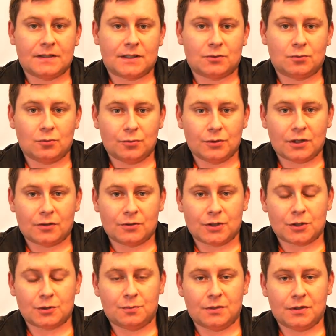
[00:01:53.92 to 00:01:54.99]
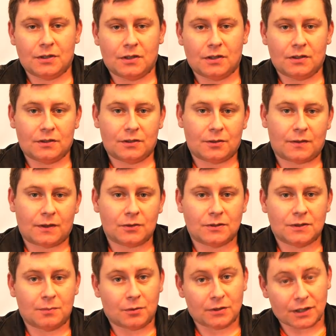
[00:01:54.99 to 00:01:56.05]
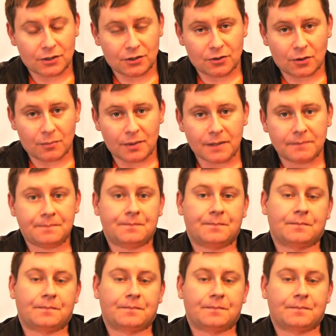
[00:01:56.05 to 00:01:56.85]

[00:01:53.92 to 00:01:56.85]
zasługuje chociażby e, trwający ponad dobę